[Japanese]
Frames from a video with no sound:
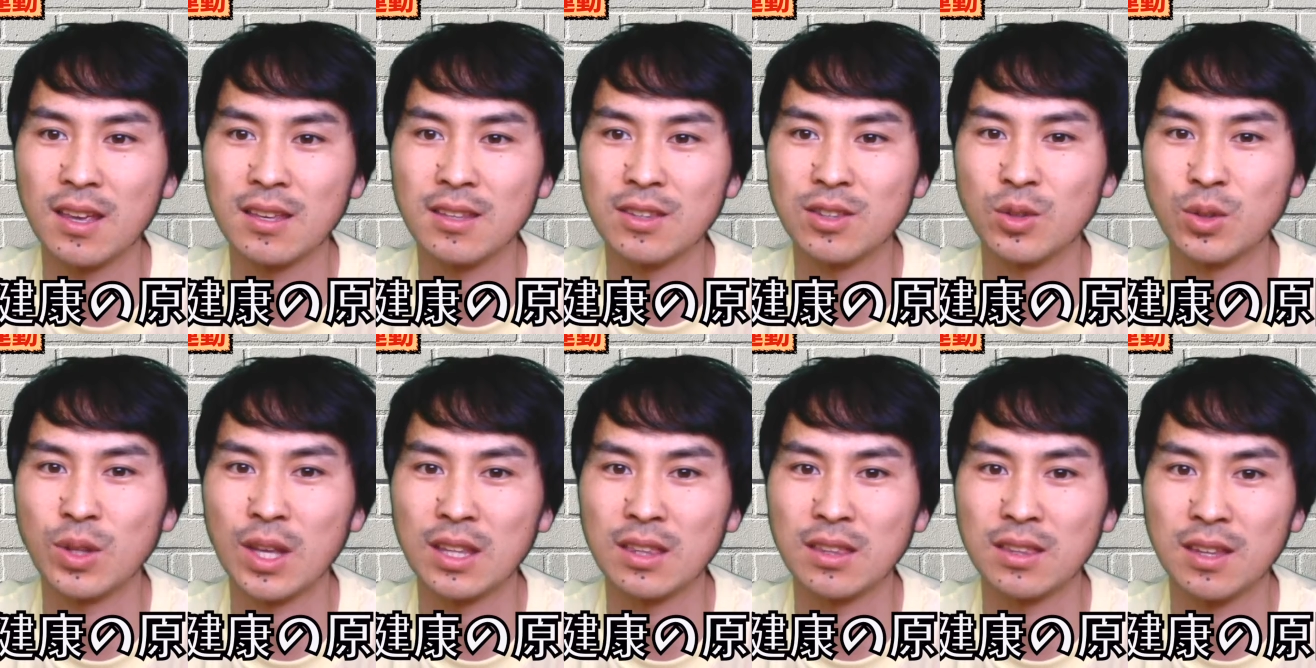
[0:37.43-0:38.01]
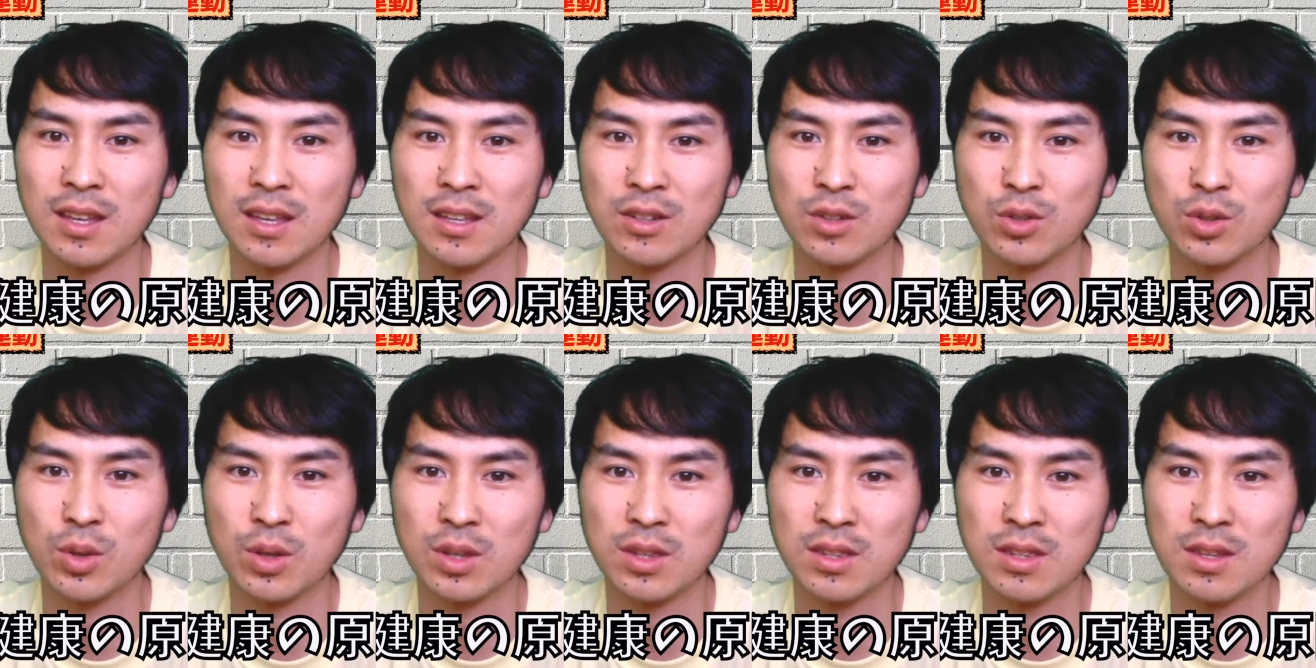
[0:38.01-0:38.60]
因となっている
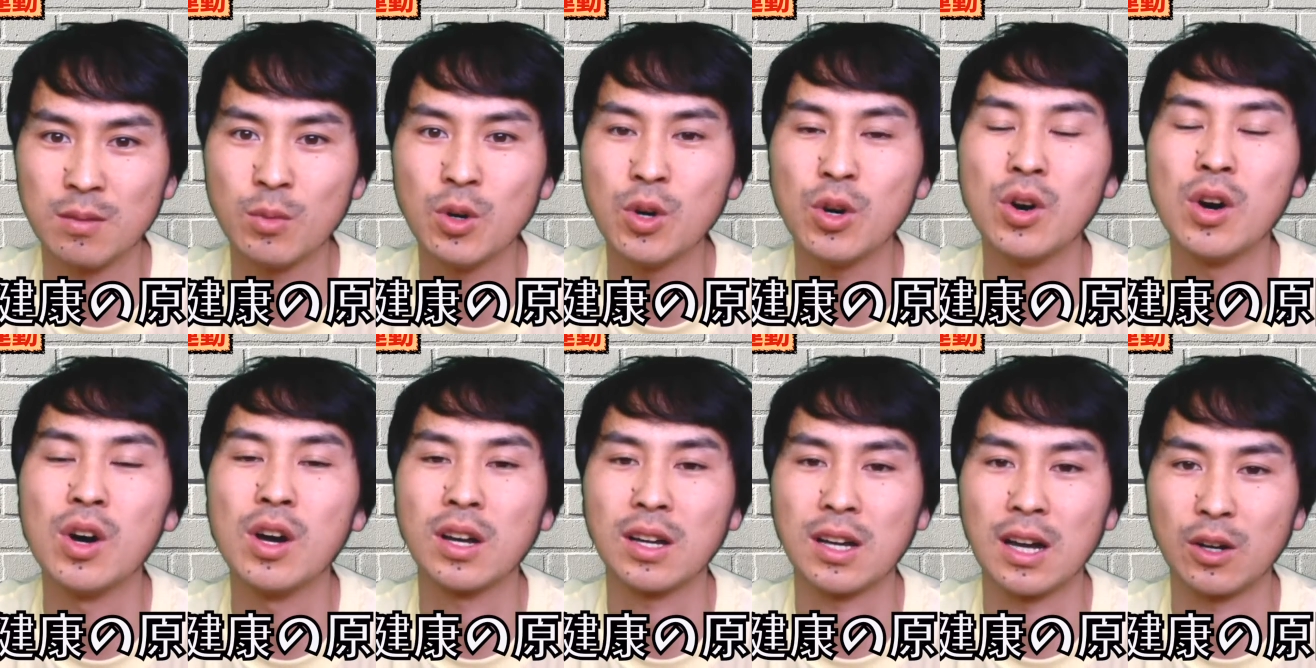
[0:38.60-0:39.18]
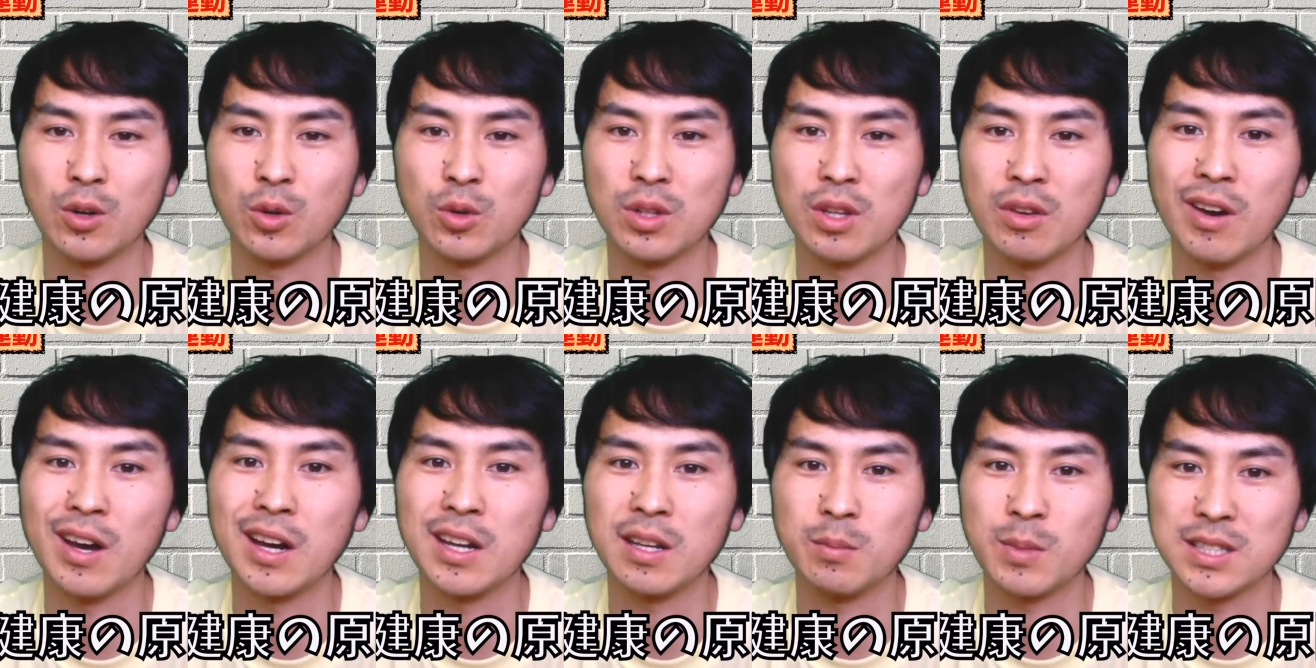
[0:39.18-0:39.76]
と言っても過言で
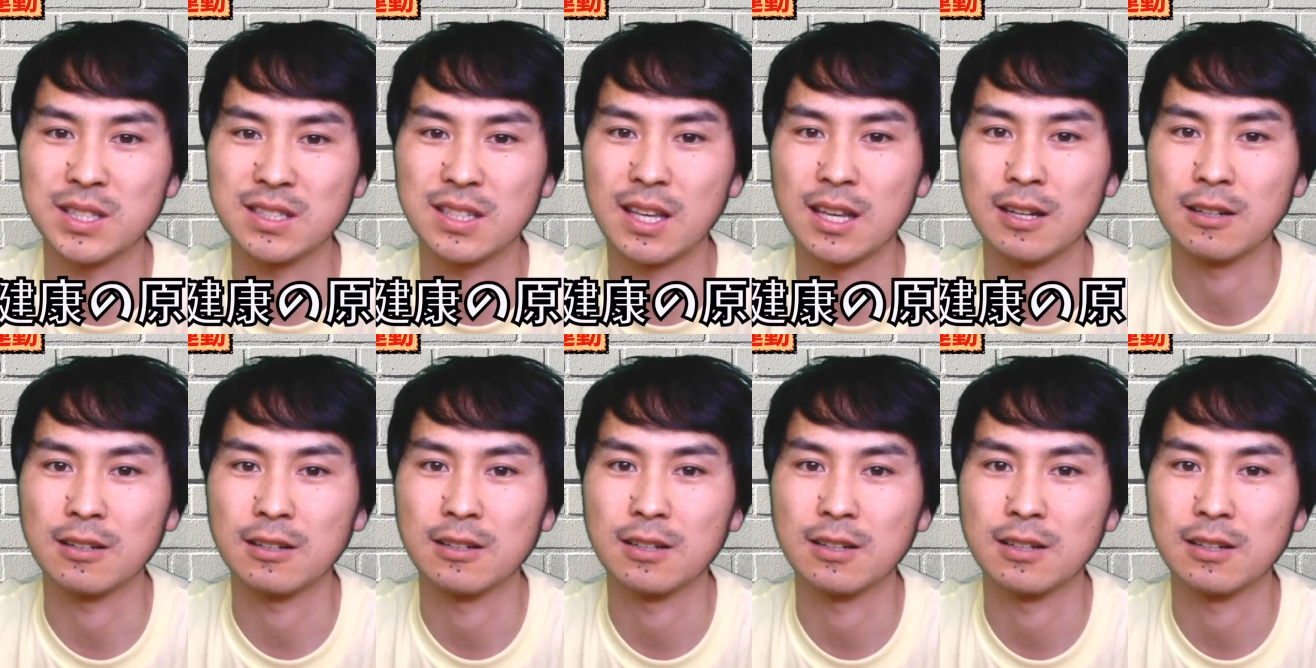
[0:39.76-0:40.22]
はありません